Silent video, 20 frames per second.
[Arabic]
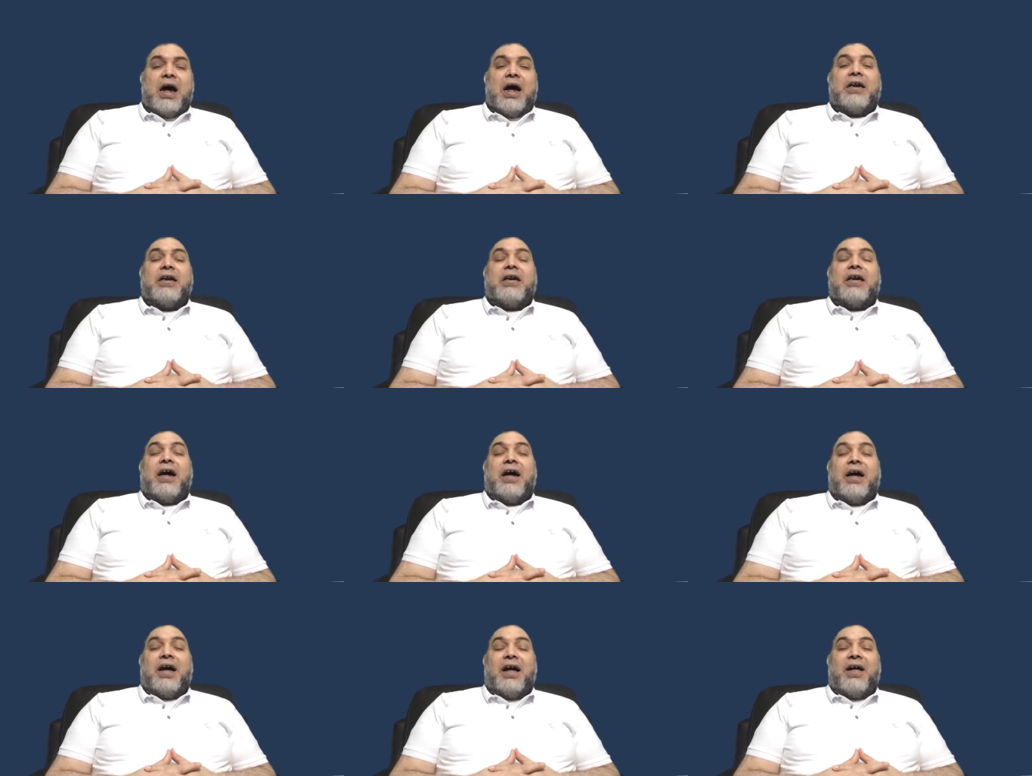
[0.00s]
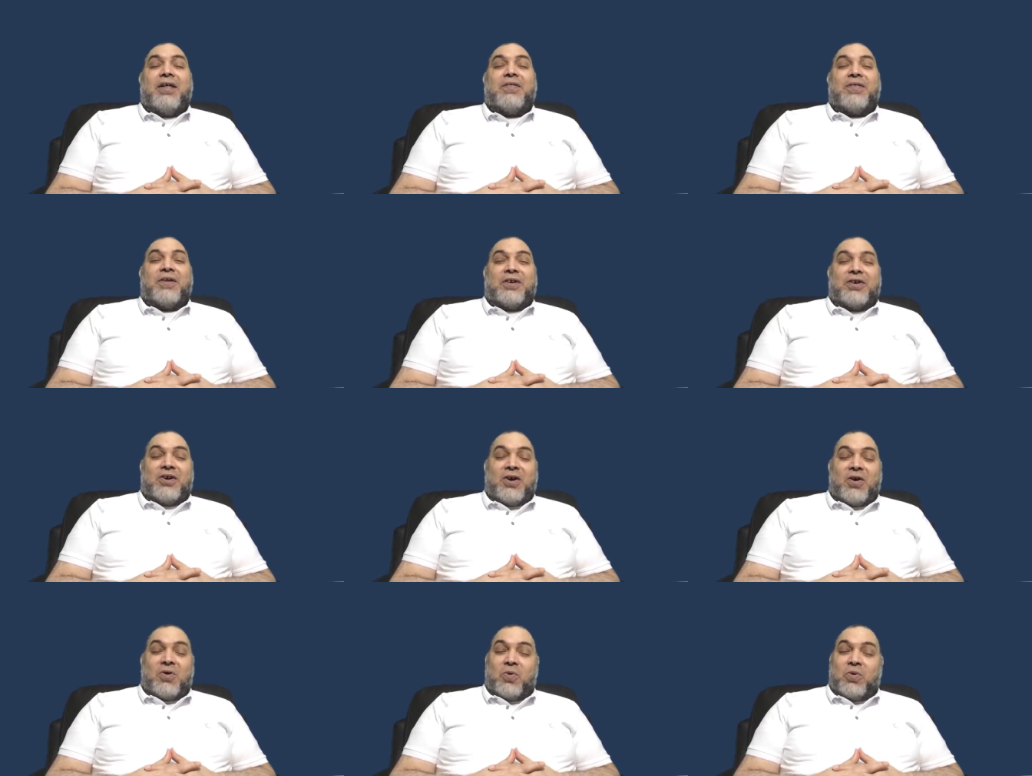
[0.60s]
أن هذا
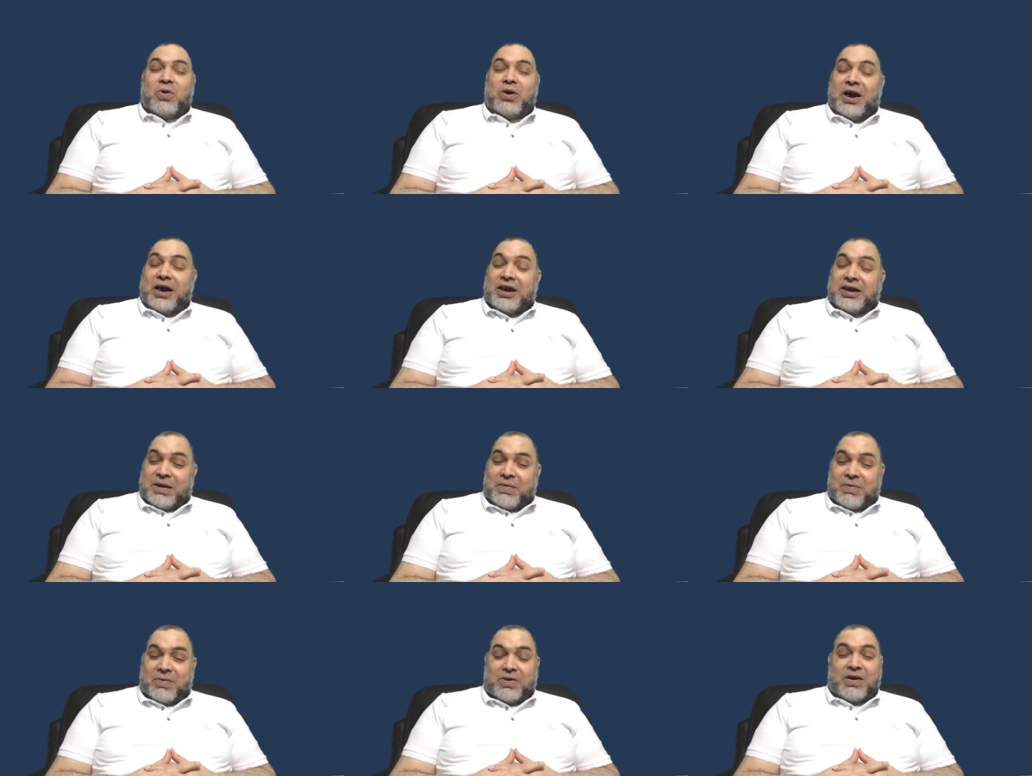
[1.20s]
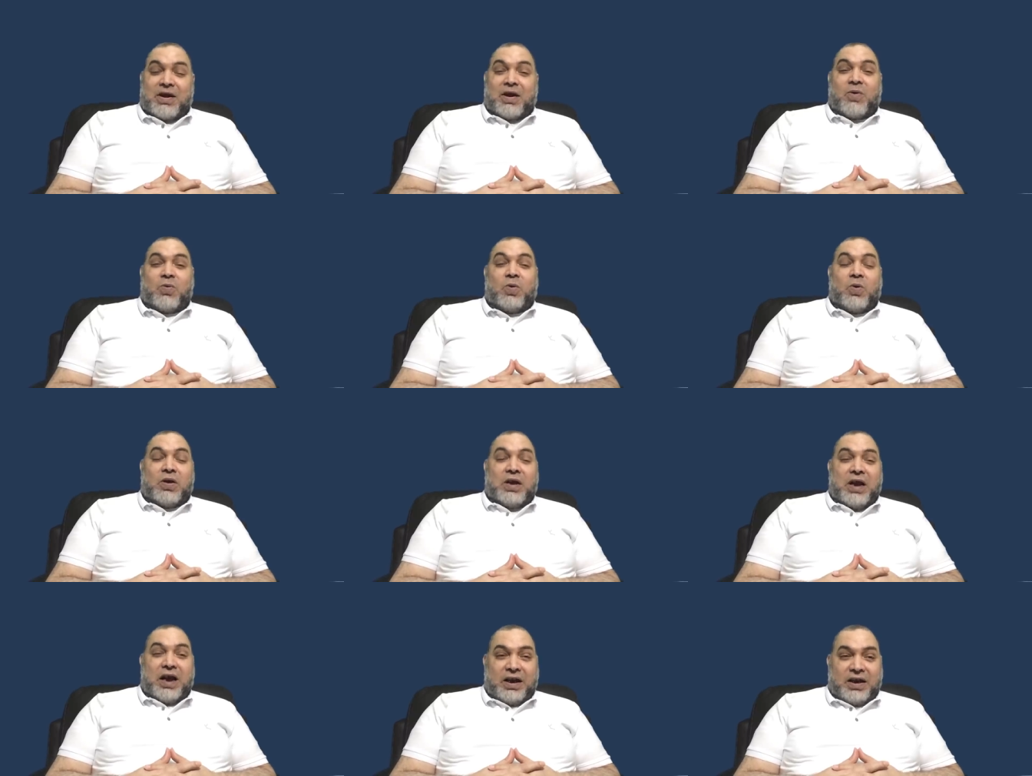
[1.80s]
الرجل ليس
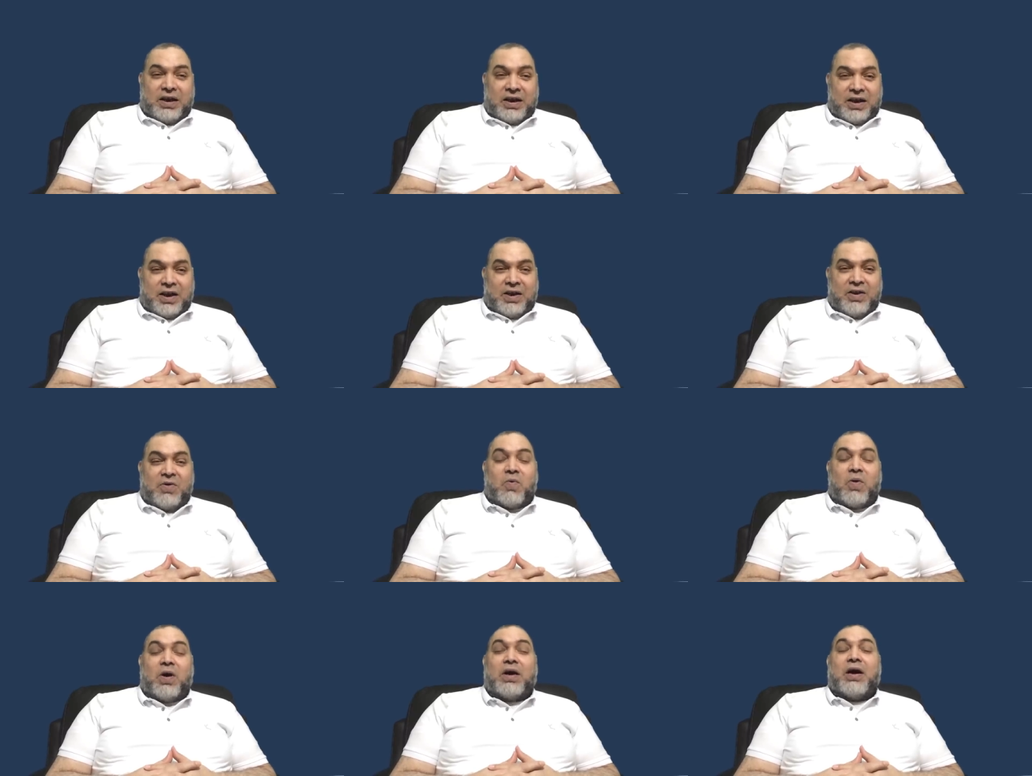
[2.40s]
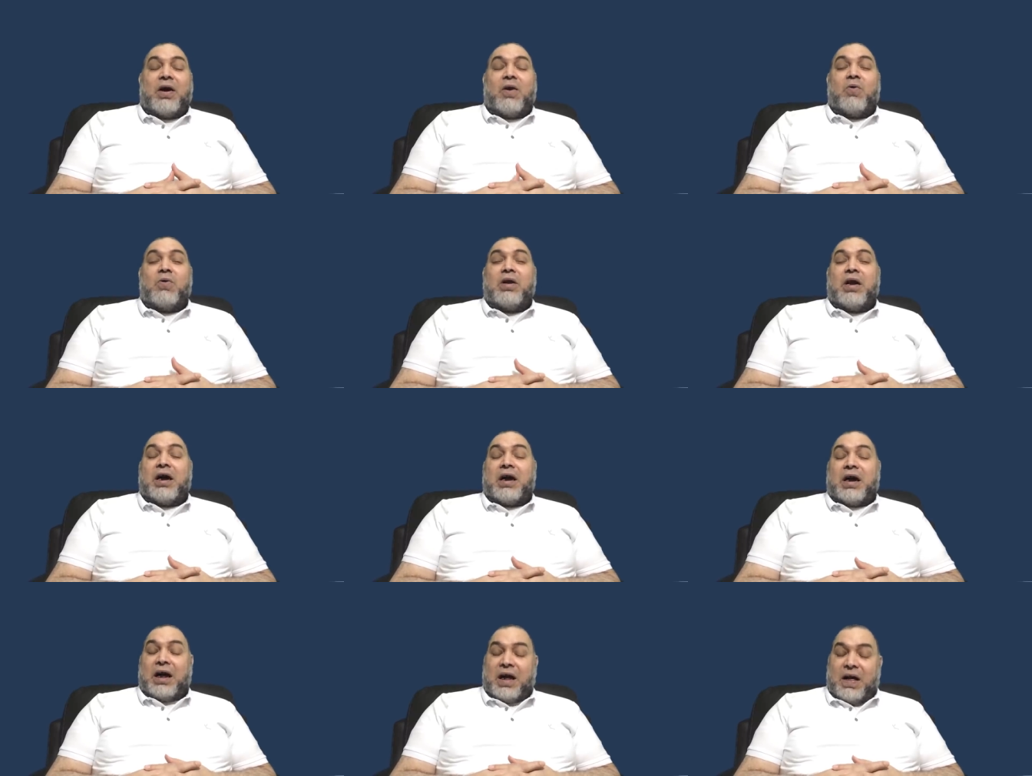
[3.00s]
بالرجل الهين وأنا أقول
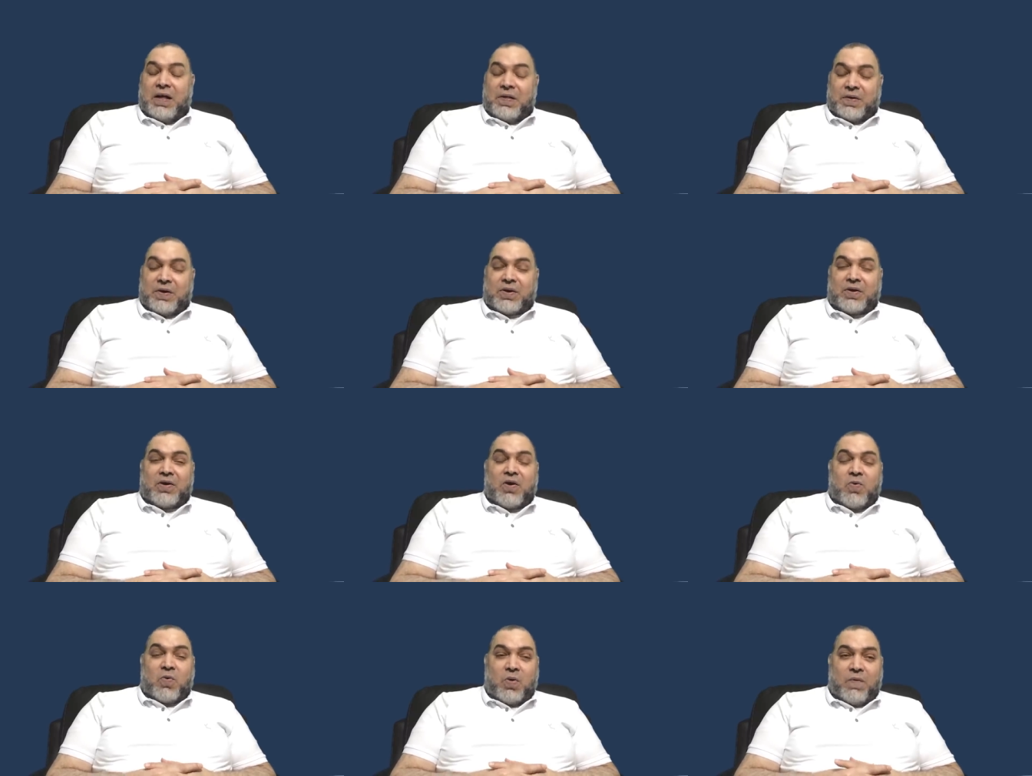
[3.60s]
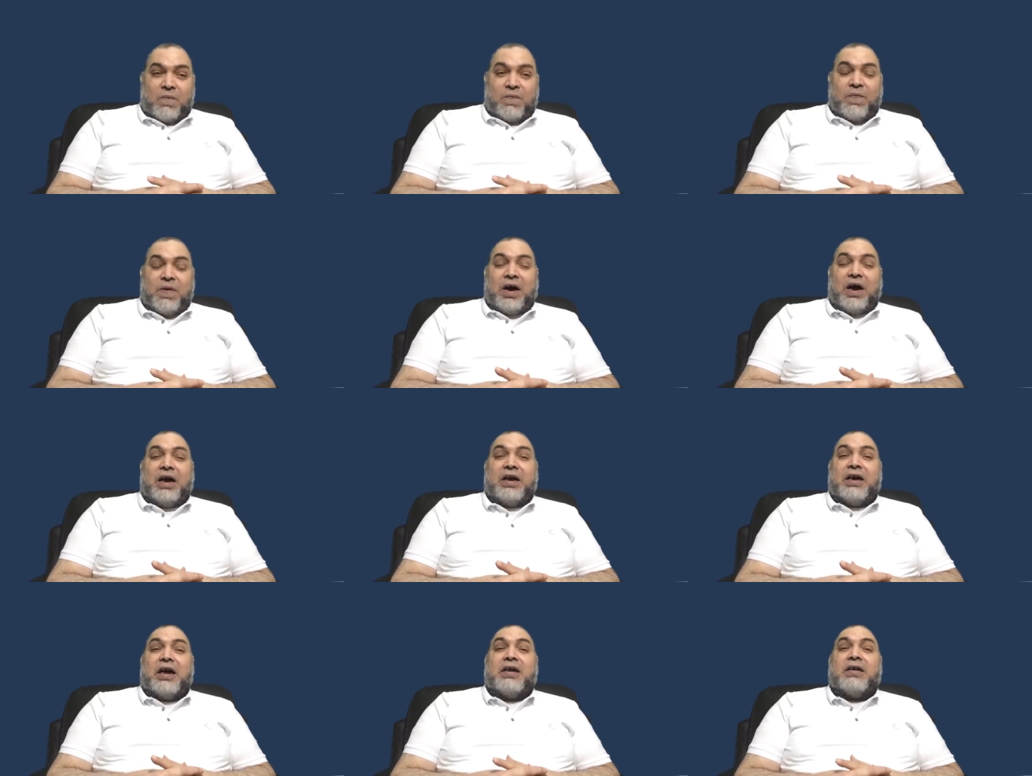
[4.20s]
لك هذا الرجل
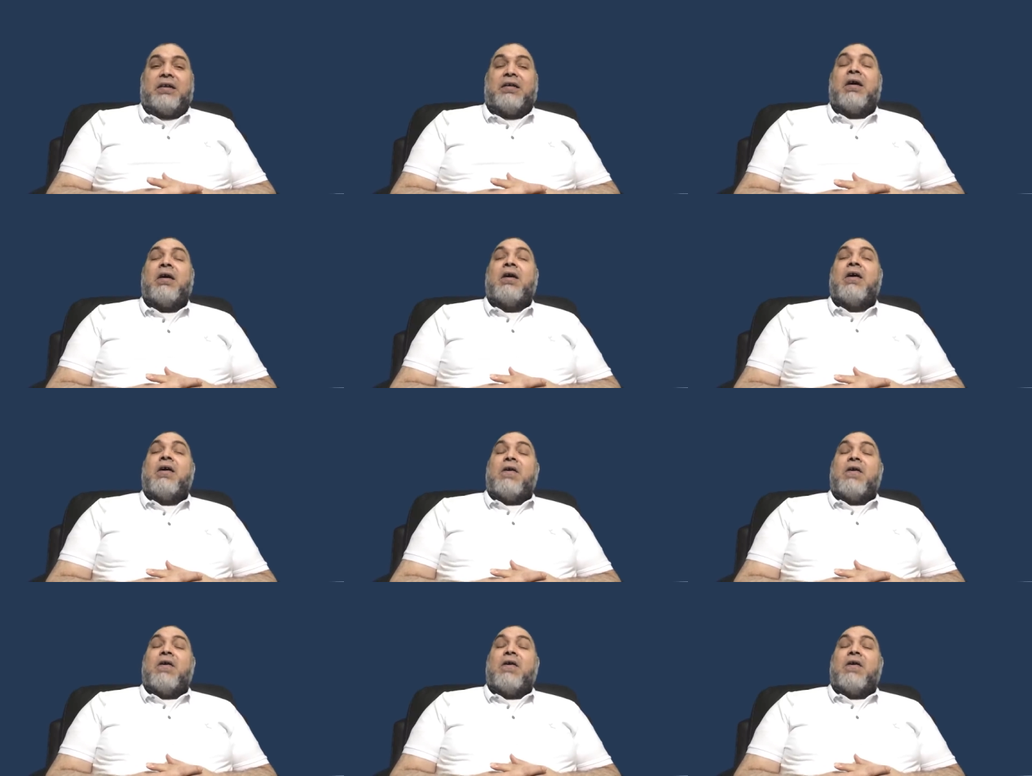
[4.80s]
فعلا